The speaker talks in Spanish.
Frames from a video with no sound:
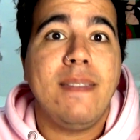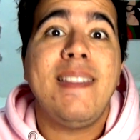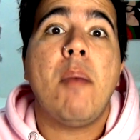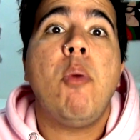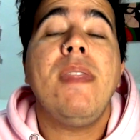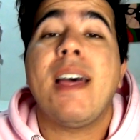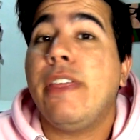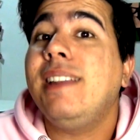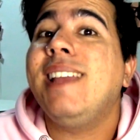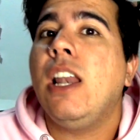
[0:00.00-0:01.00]
después de
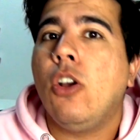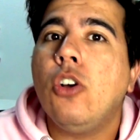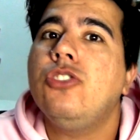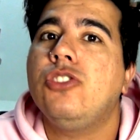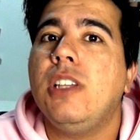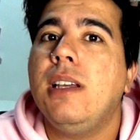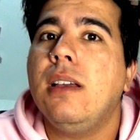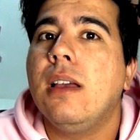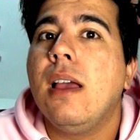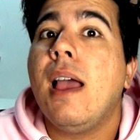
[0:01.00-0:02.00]
hacerte el ghosting,